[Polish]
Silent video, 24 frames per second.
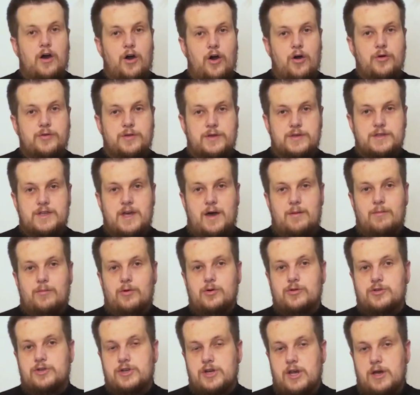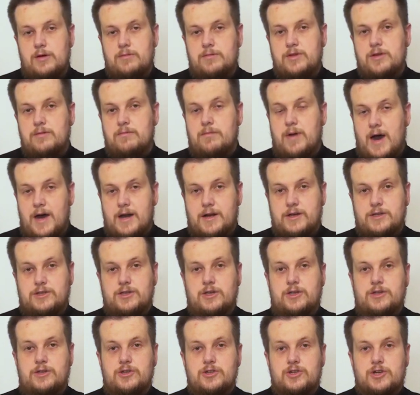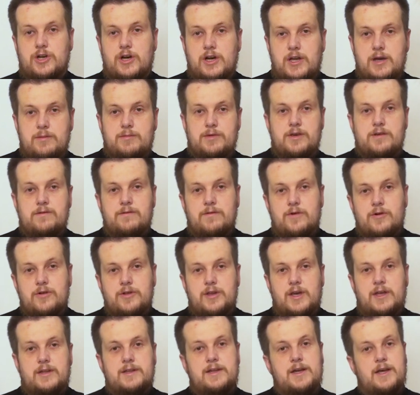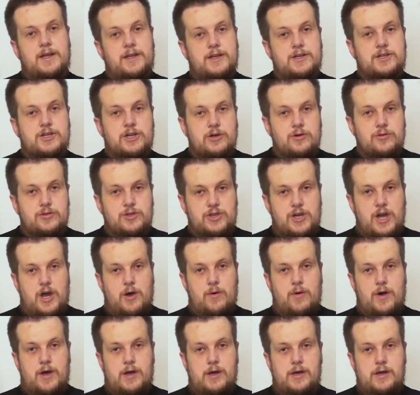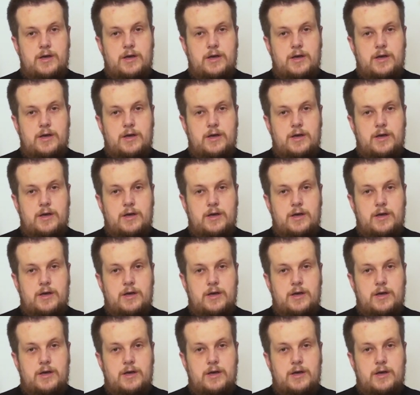On jest nam potrzebny bardziej niż chleb i woda dla naszego ciała.